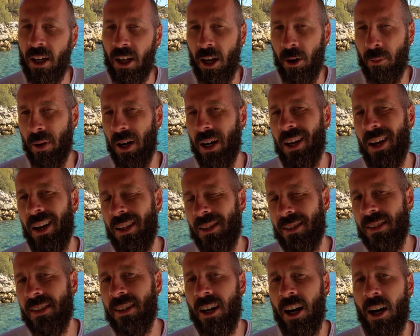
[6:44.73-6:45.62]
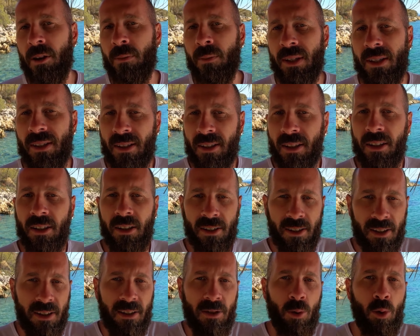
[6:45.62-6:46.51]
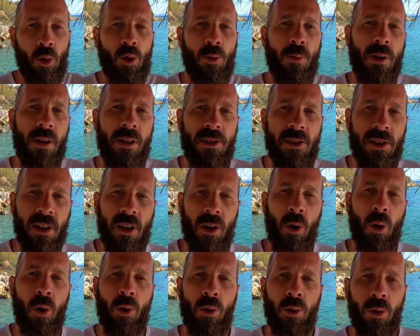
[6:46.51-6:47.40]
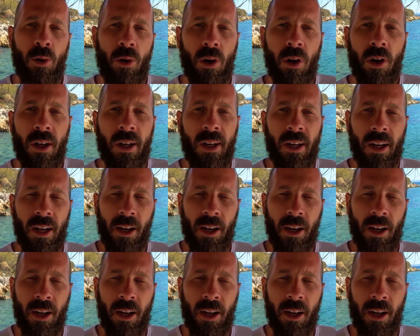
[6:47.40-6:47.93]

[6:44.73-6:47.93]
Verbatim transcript: hem ayağınızın kaymasını, sizin düşmenizi önlüyor.